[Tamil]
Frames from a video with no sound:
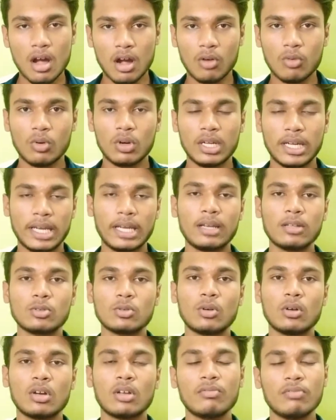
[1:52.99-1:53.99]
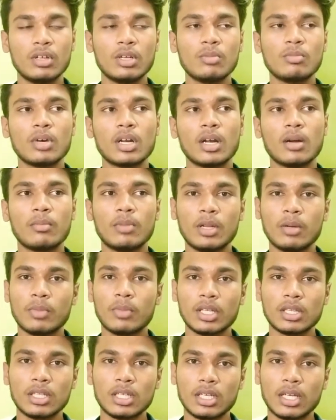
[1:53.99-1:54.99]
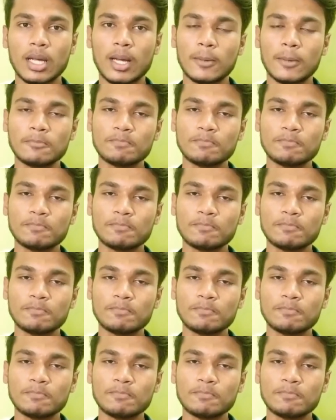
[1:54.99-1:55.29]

அவங்களுக்கு என்ன சொல்ல விரும்புகிறேன் அப்படின்னு பார்த்தீங்கன்னா